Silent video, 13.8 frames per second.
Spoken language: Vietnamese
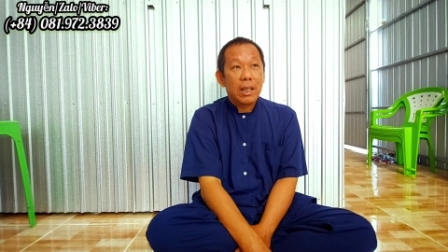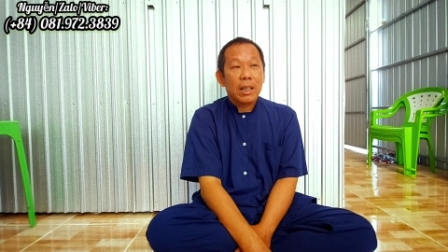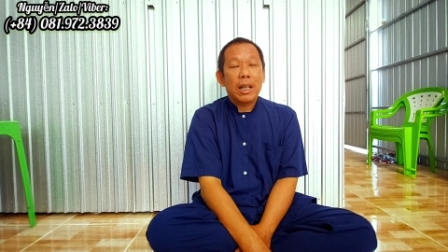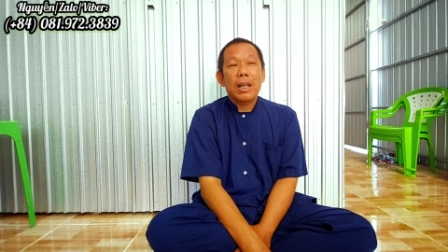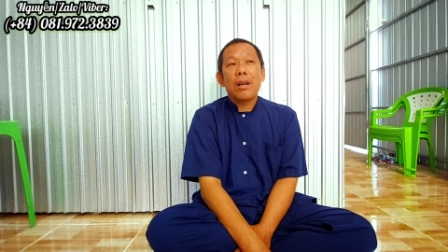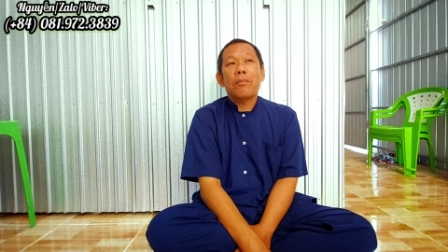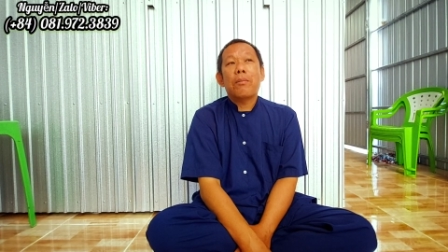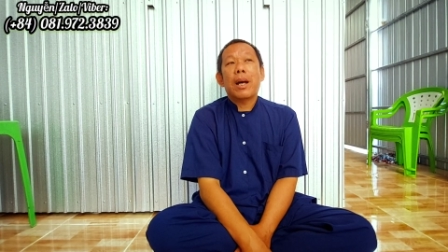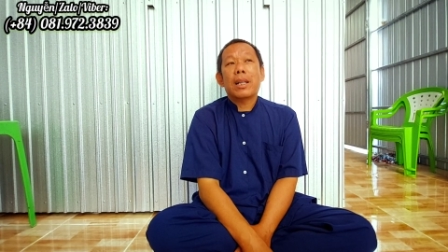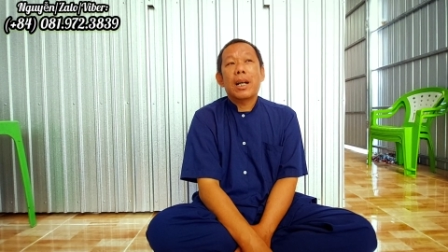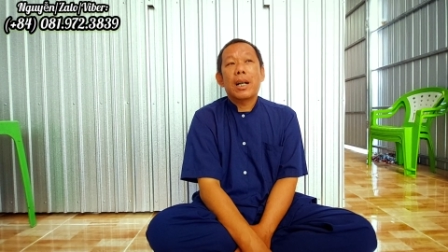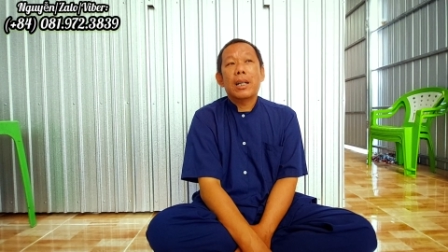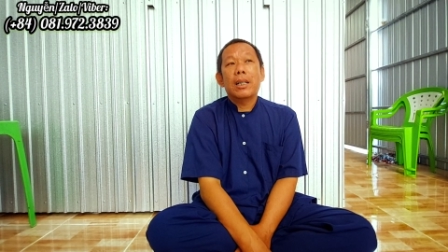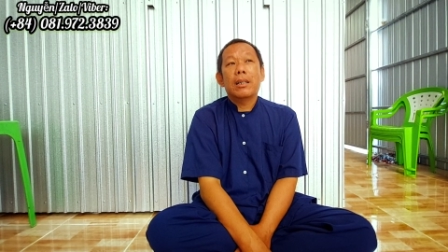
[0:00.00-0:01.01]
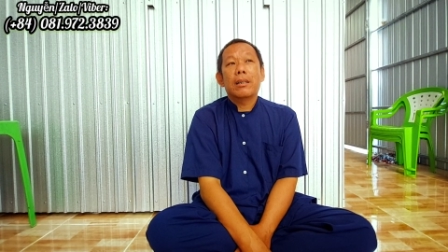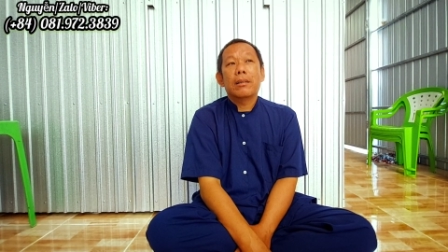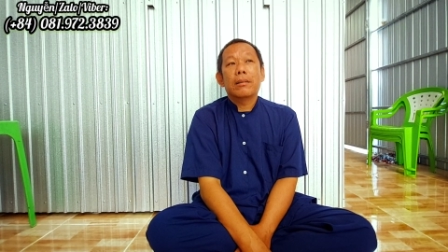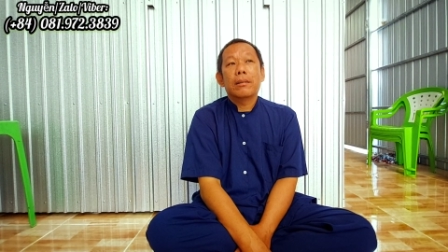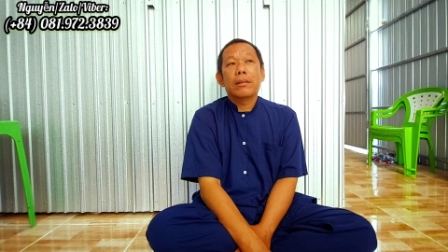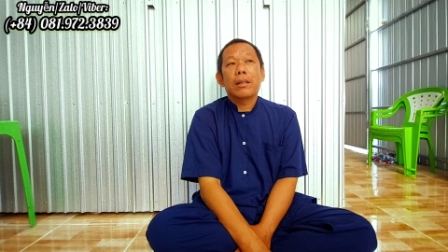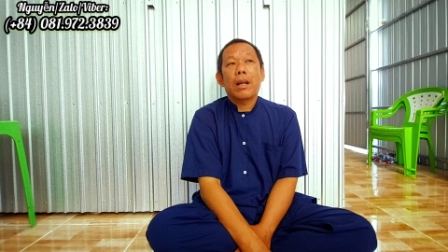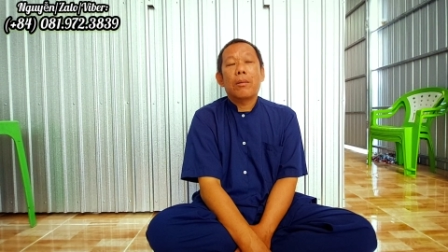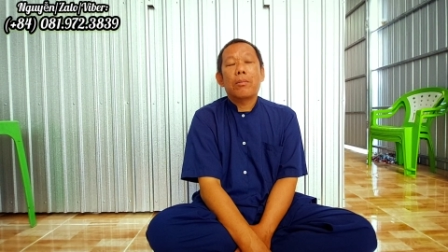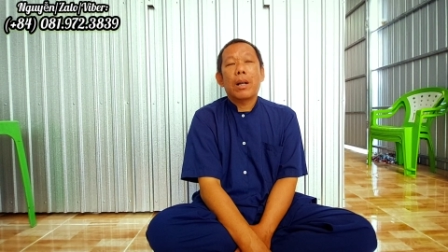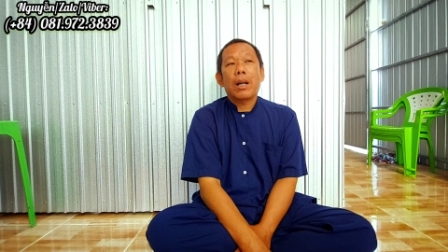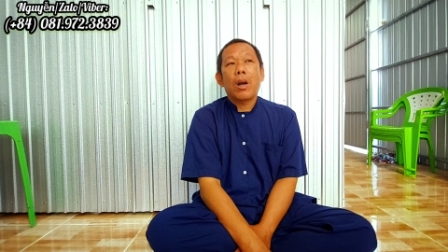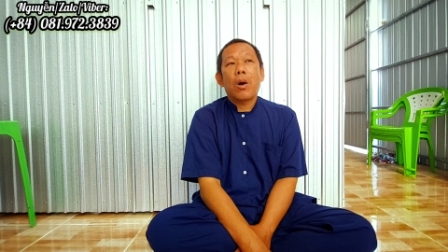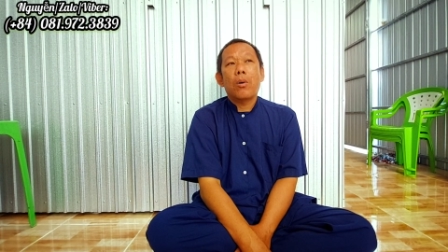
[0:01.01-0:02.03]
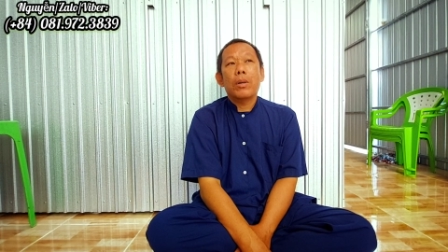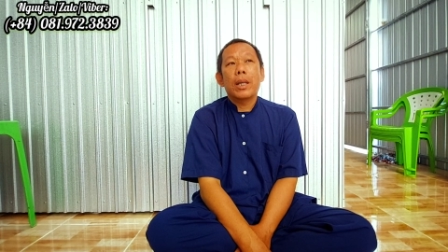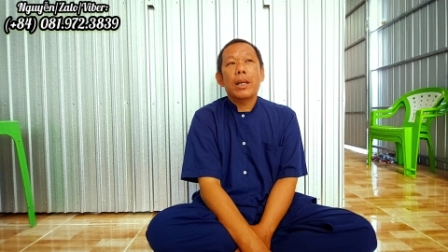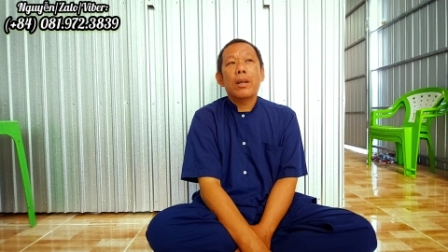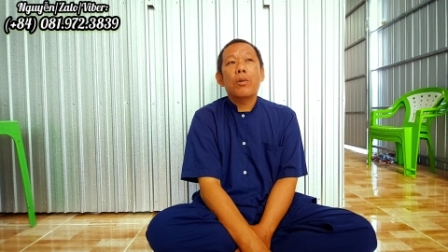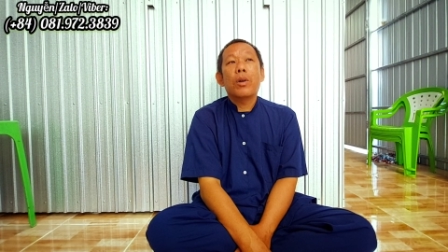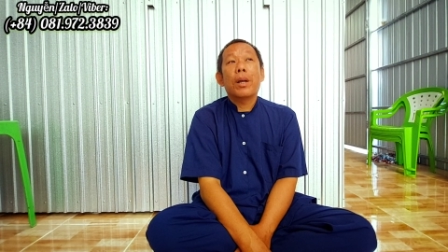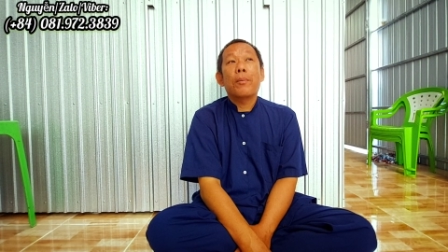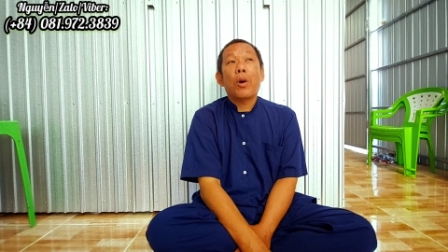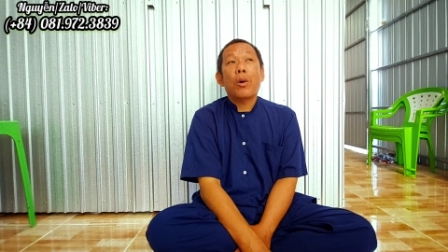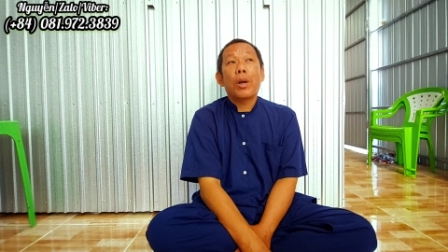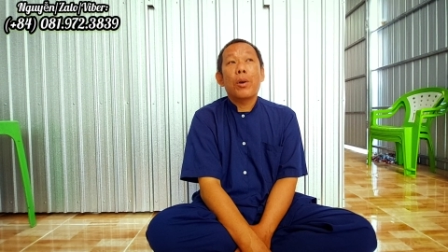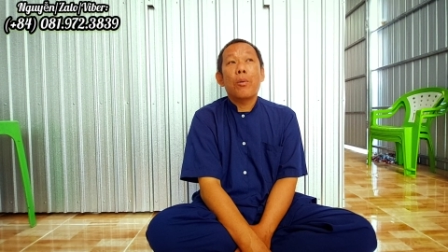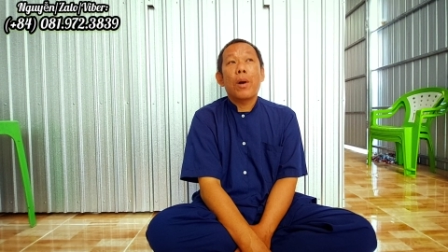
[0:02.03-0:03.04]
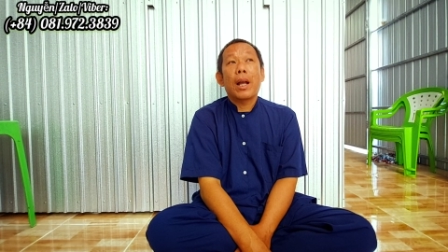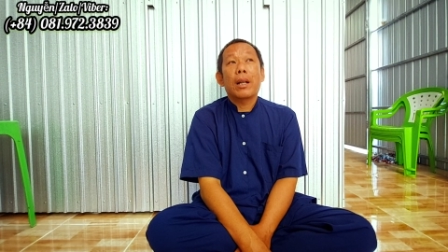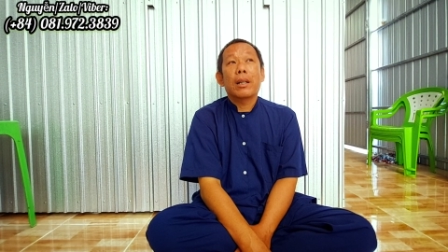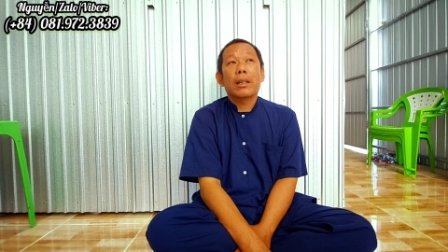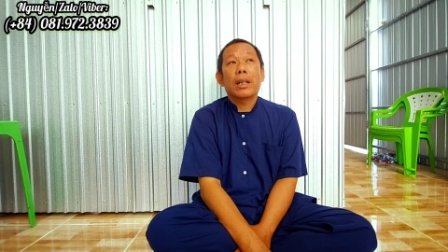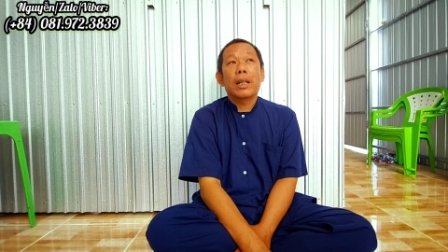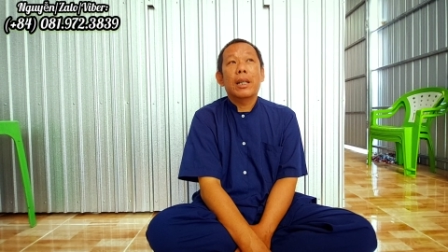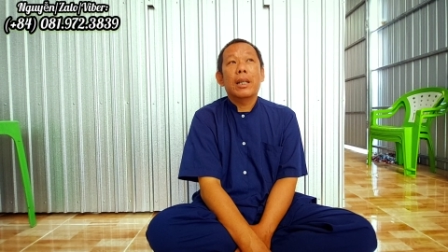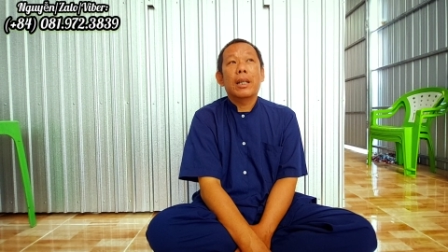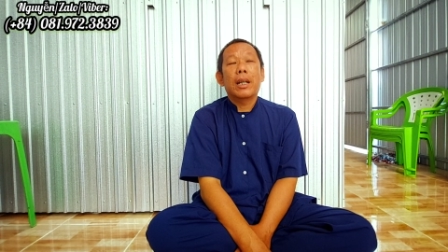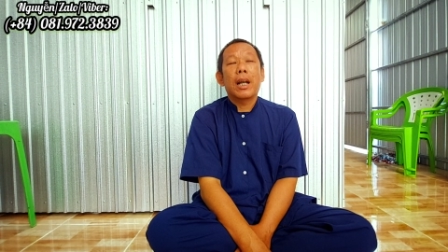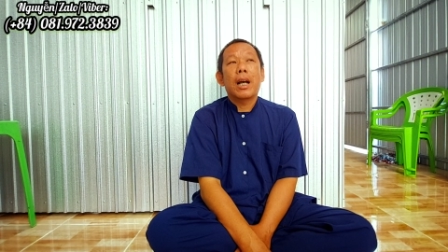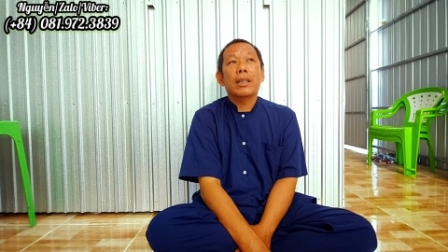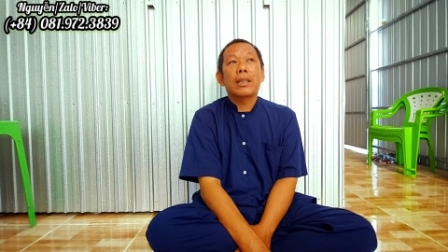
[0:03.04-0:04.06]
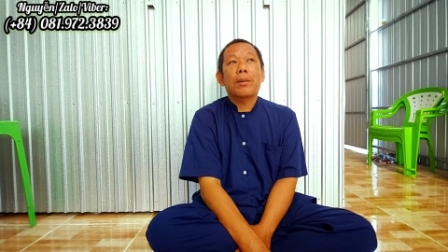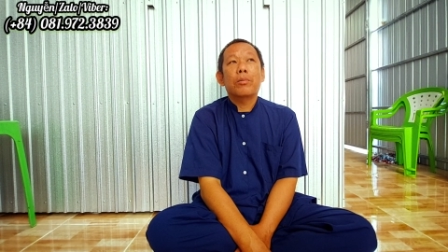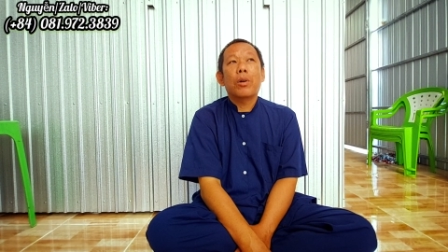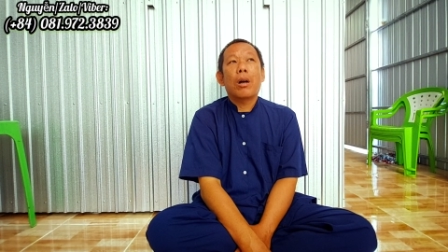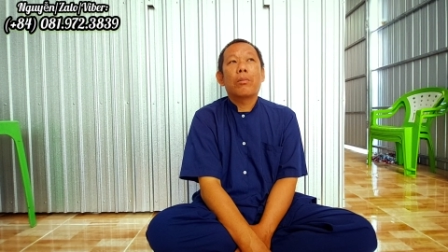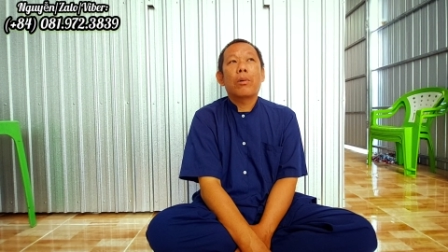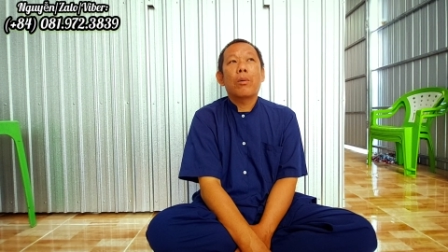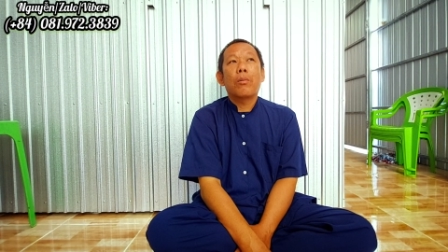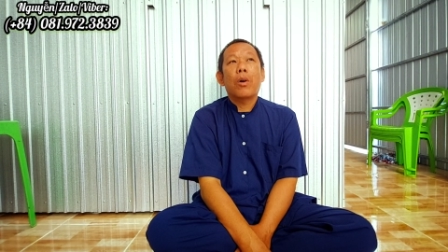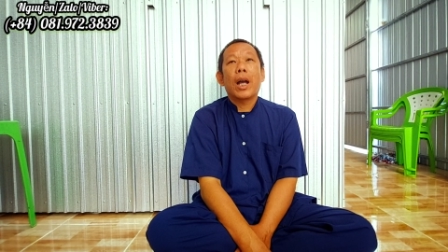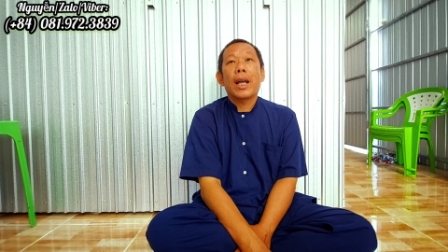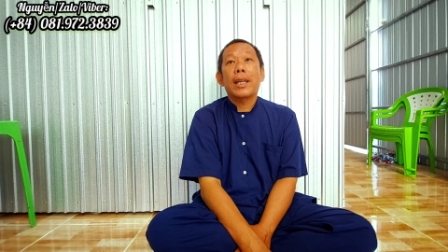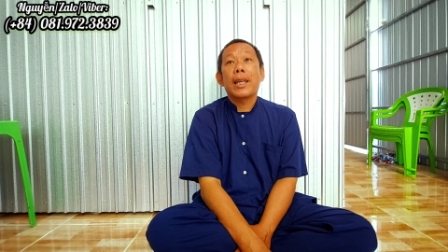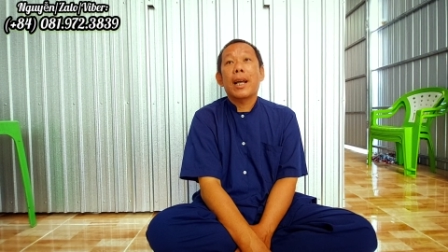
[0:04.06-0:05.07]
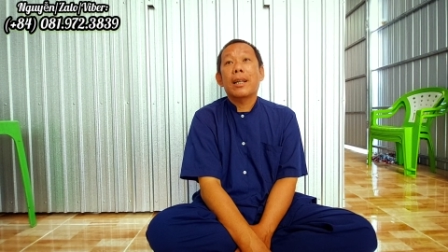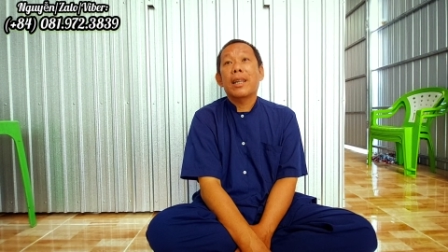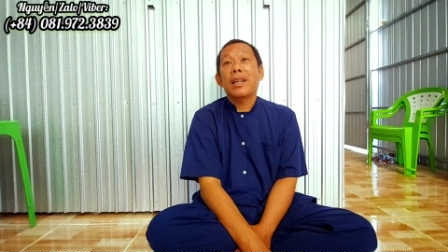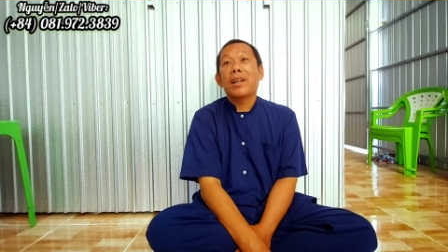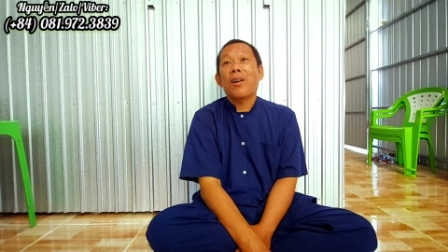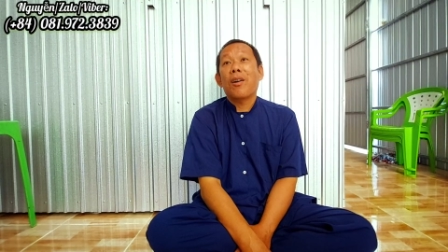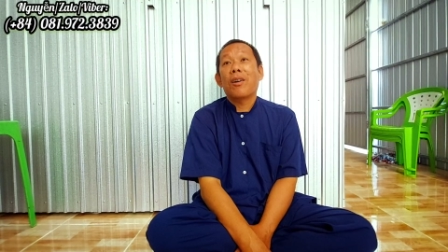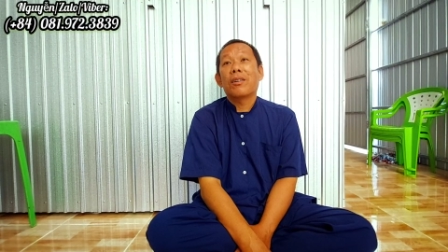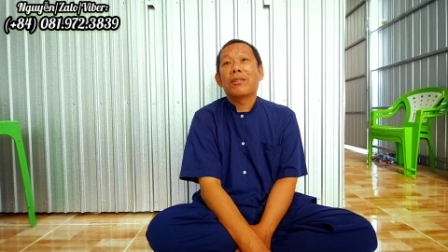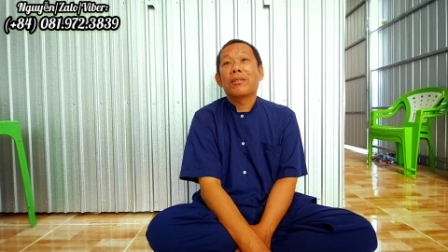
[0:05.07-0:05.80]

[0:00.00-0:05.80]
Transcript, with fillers: thì ông ba thới ông đã ngộ giết kiến kim cổ kiều quan thì cái đời sống của ông cũng có hai vợ chín con